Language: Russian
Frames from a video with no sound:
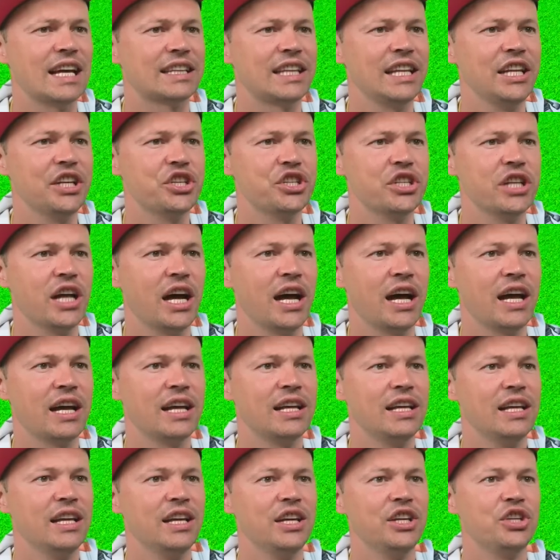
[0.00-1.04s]

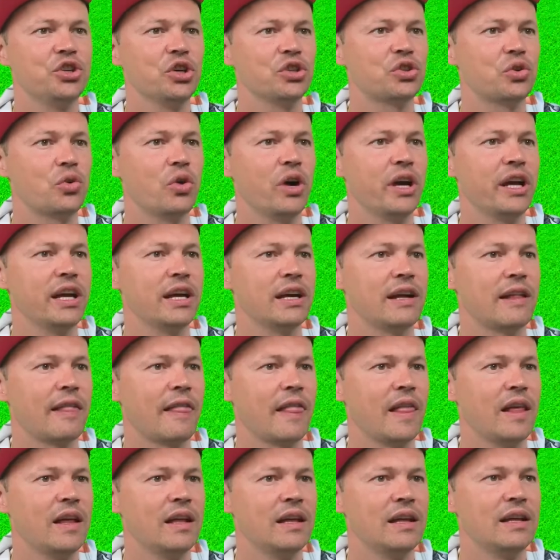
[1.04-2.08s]
отлично. Еще трое.
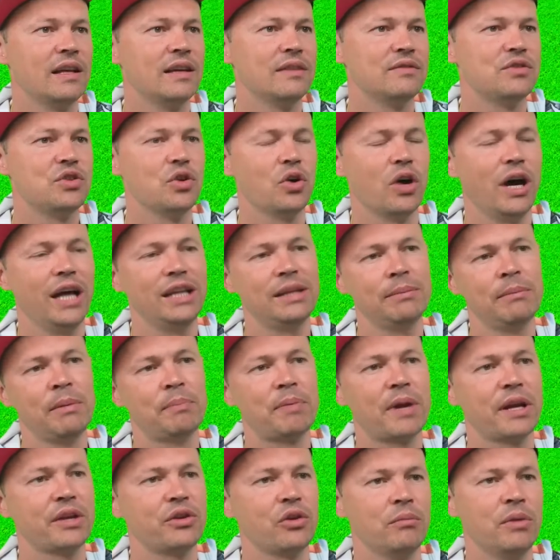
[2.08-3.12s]
Все, а это мы
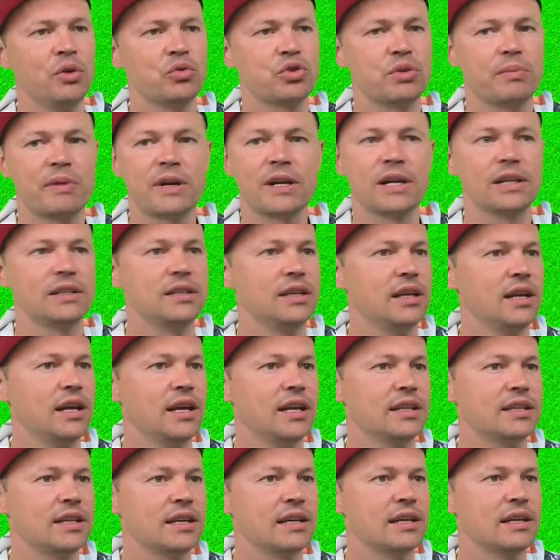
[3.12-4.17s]
пройдем. Мы уже проходили
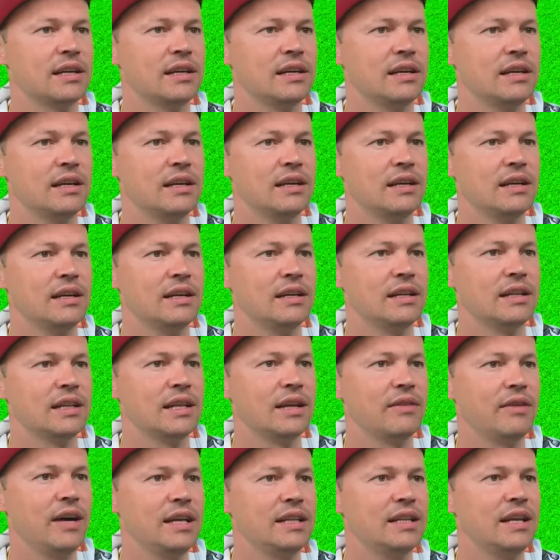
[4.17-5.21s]
это.
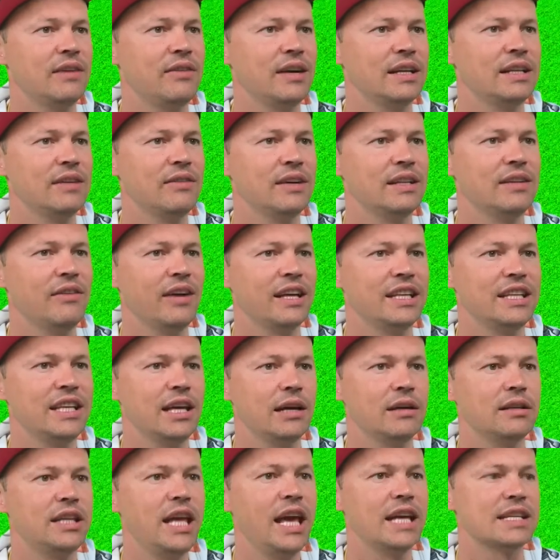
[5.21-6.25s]
Давай, давай, давай, давай.
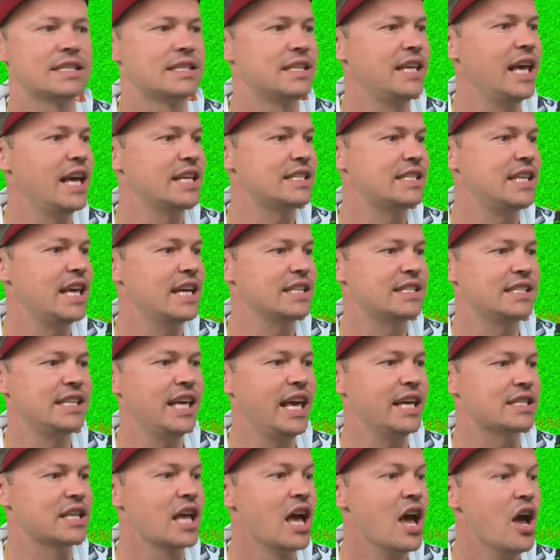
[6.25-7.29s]
Есть, есть, есть,
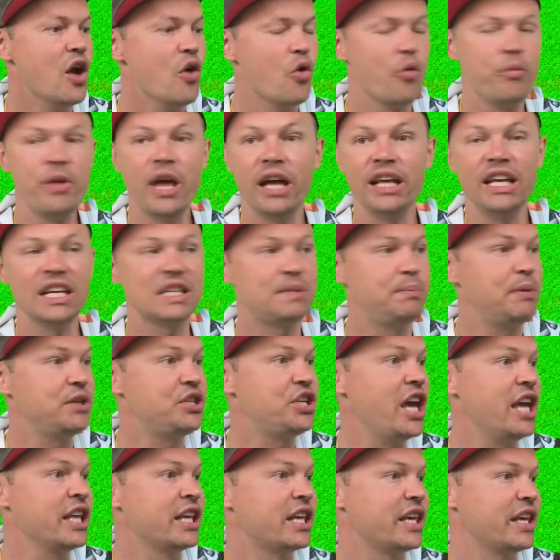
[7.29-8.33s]
есть. У меня есть
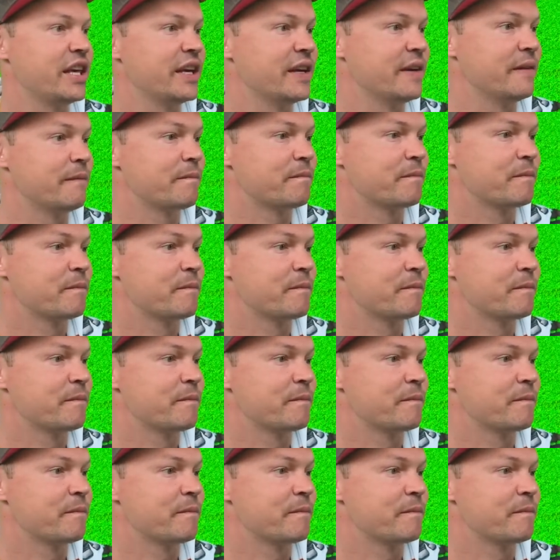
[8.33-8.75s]
печеньки.